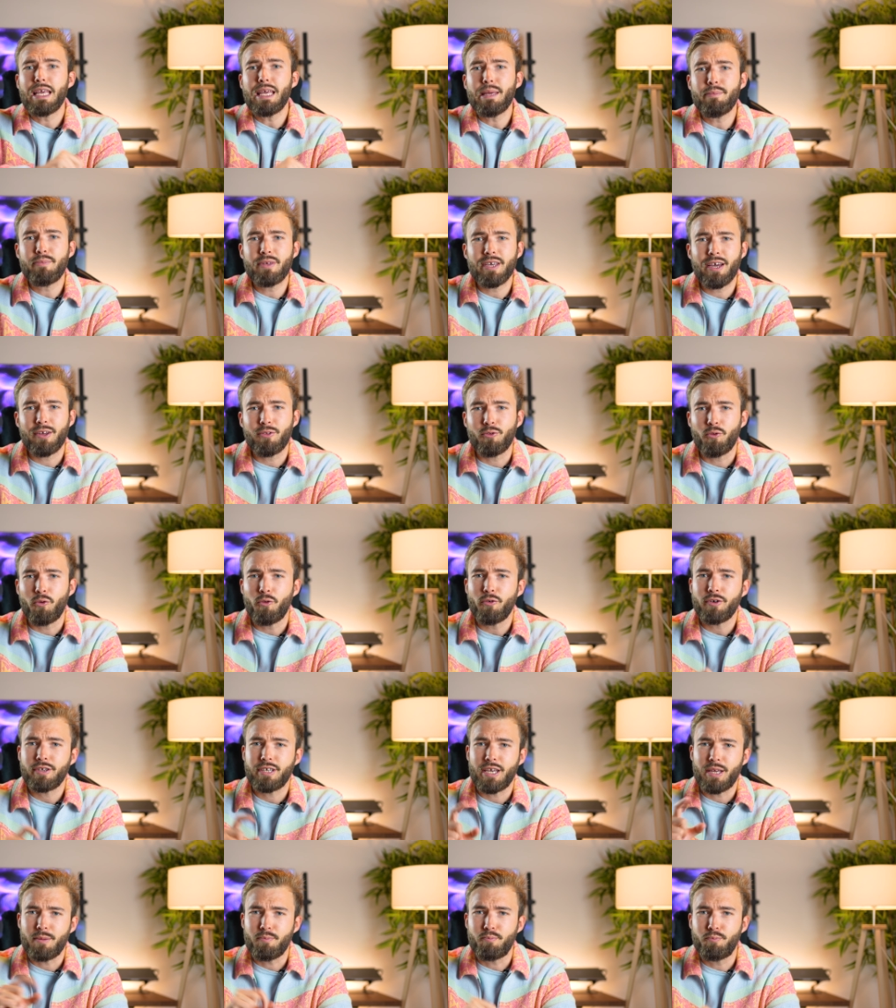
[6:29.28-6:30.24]
Eh bien
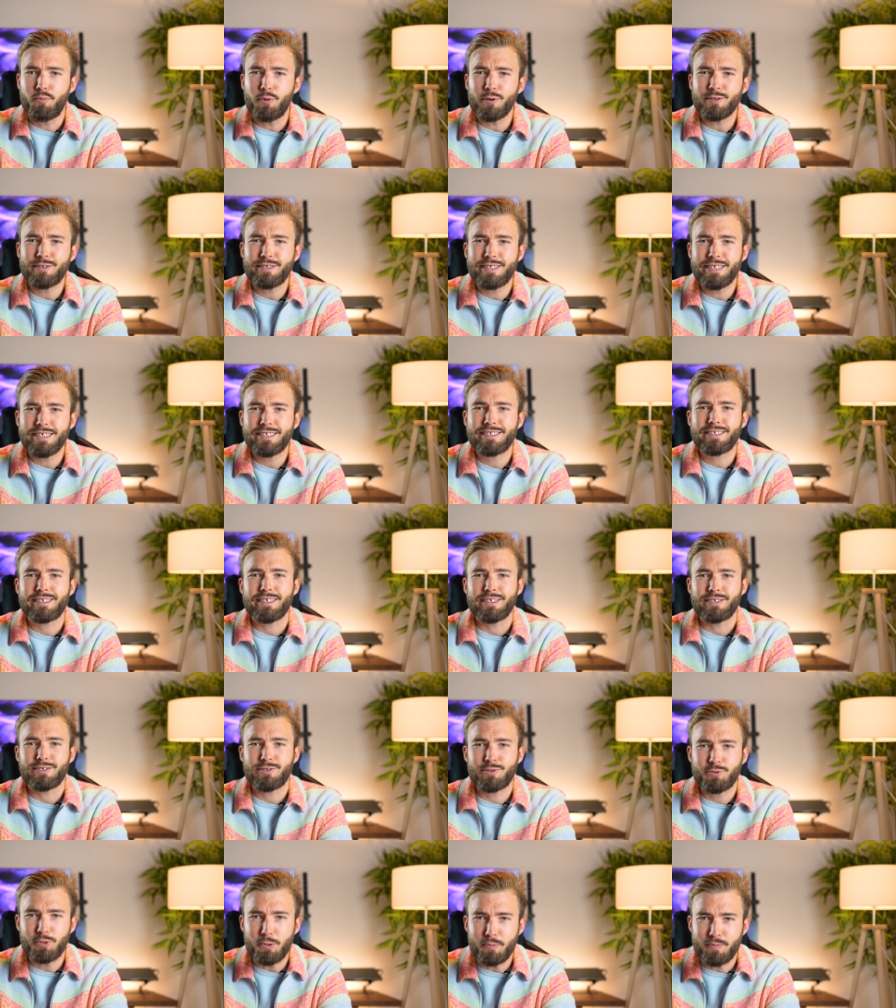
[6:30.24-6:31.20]
non, il y a une
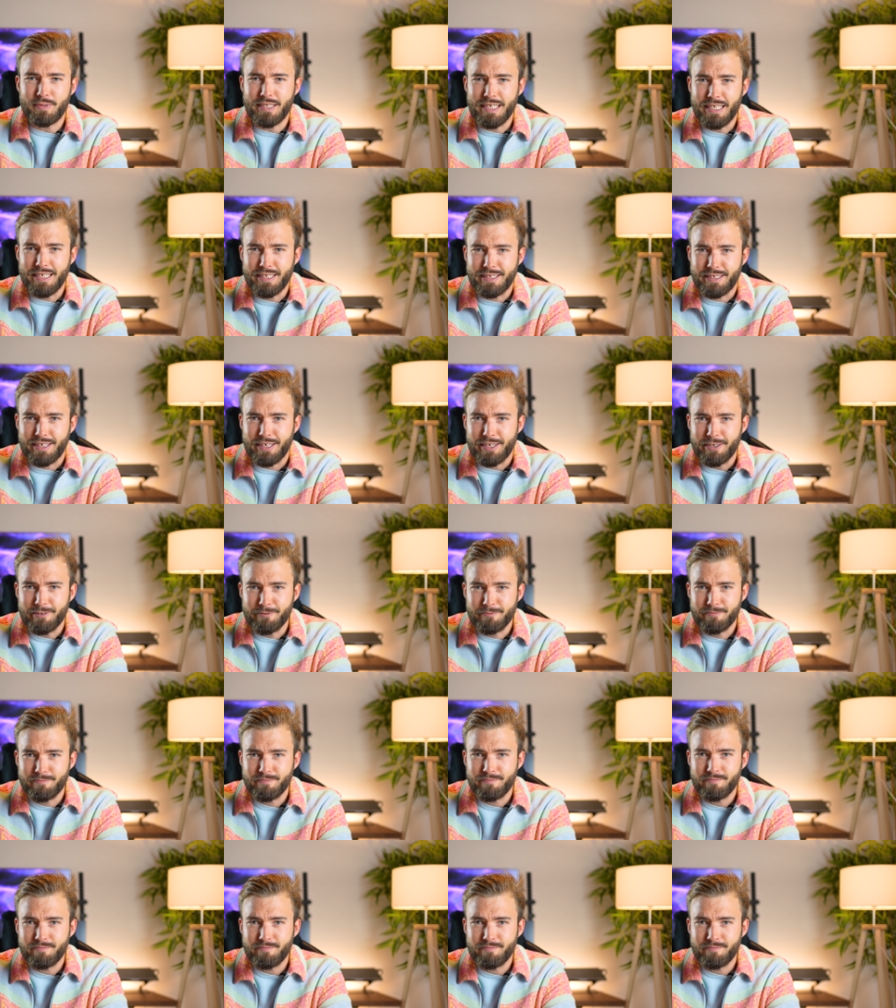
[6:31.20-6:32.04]
petite subtilité.